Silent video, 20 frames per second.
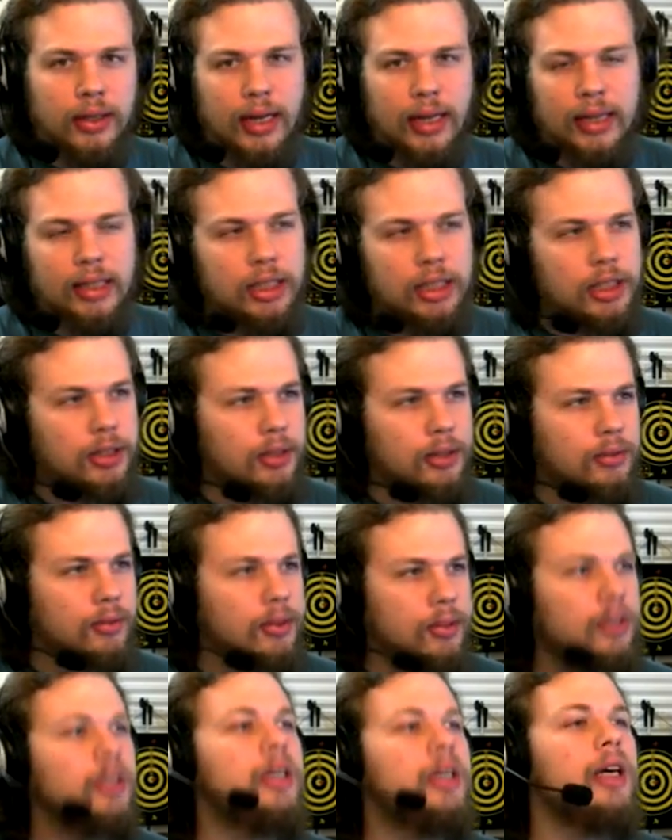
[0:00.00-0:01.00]
entrada de
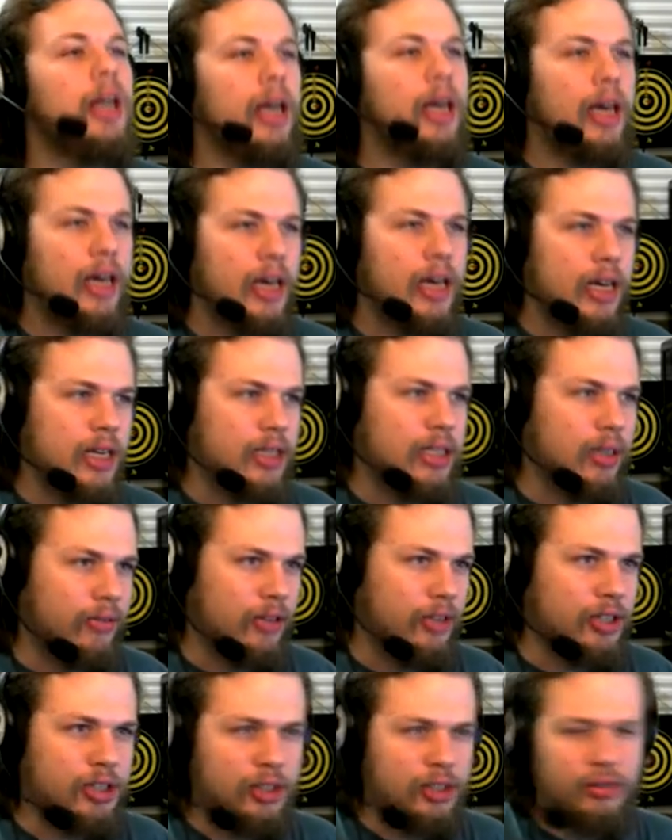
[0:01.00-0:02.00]
igreja,
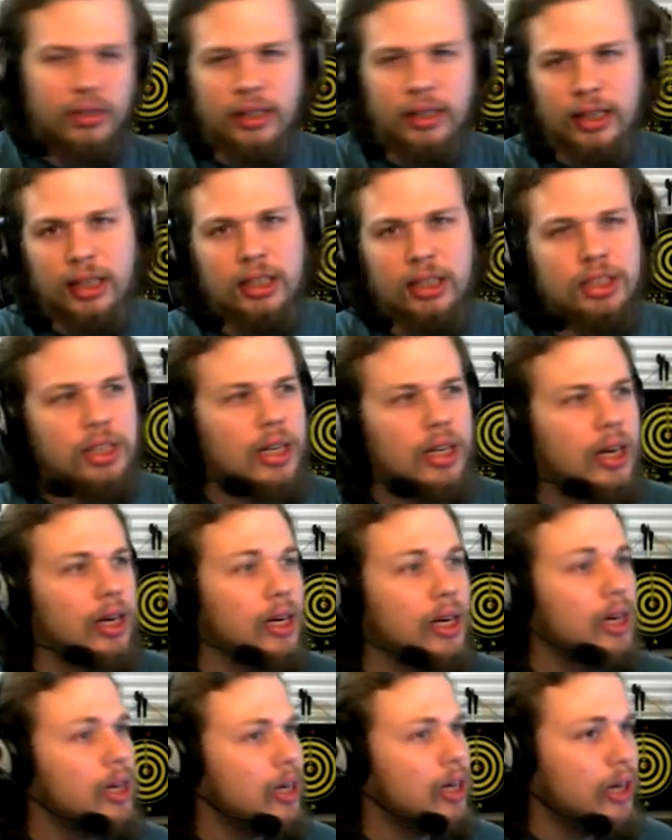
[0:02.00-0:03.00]
fechando entrada de
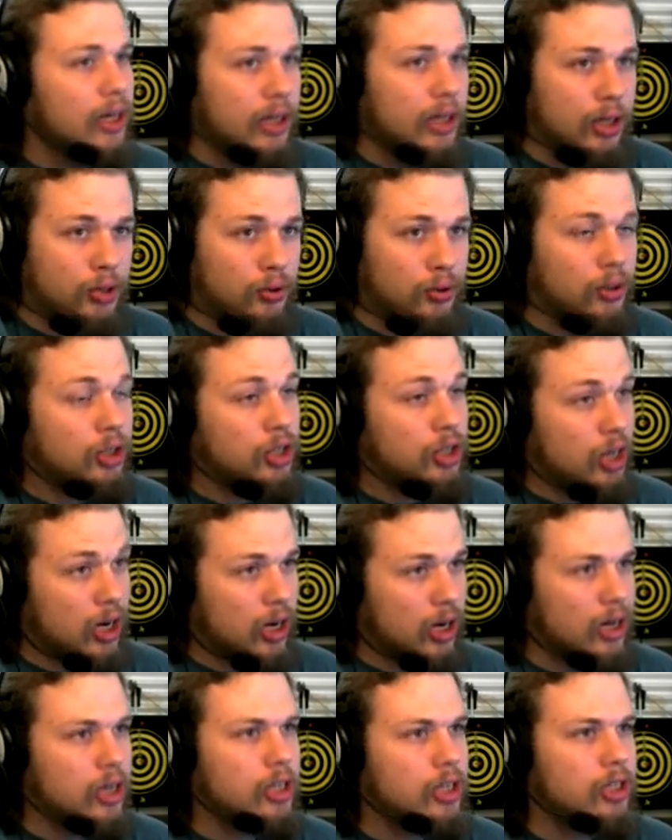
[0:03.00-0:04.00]
delegado, isso que tinha
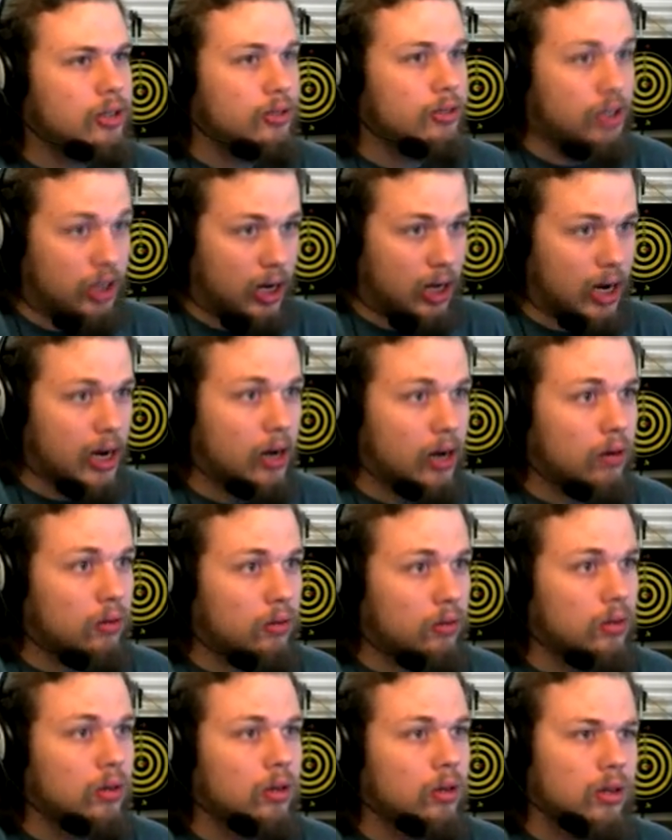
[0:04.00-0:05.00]
antes, tiraram.